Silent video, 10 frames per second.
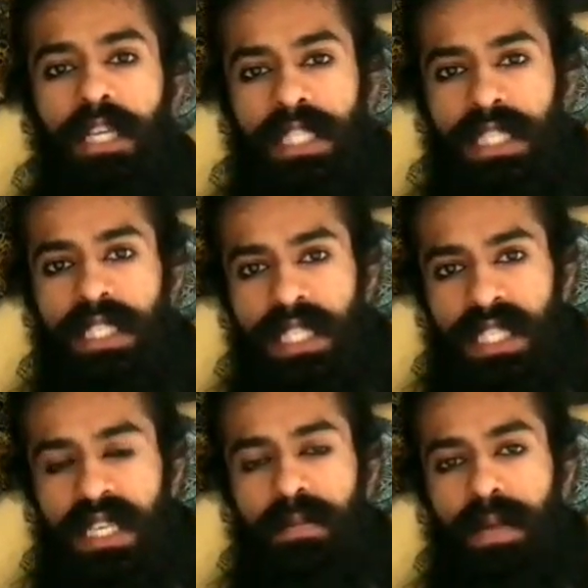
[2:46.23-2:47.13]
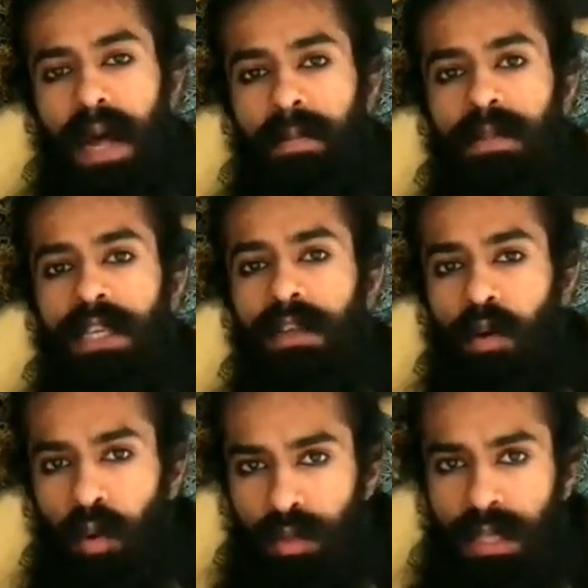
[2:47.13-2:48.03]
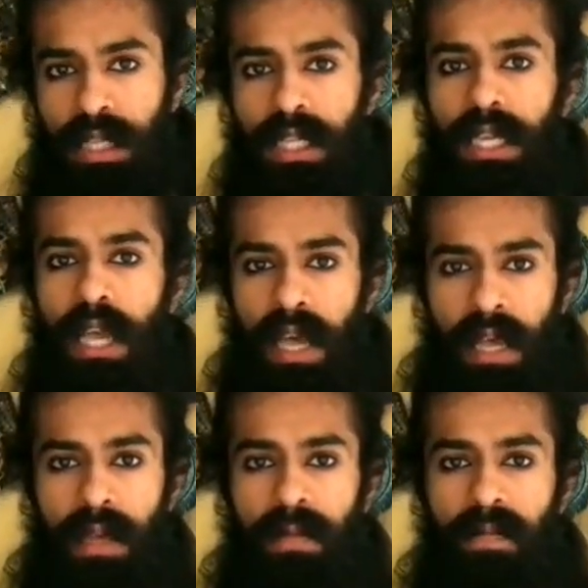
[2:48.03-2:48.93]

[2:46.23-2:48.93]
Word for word: किसी चीज़ की प्राप्ति हो सकती है